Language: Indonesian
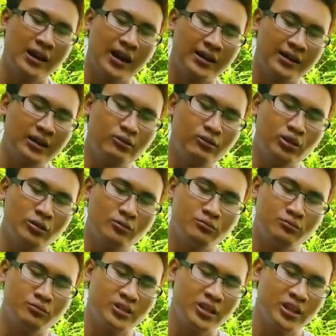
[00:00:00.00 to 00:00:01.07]
karena untuk
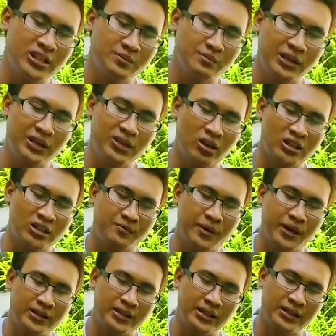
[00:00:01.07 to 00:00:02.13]
jenis minion
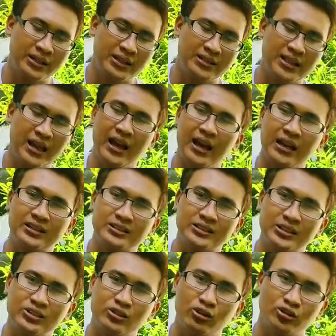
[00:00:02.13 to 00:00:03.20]
seperti ini sangat
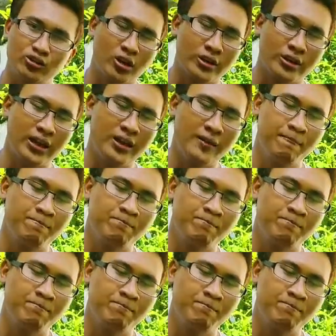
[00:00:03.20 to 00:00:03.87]
cocok ya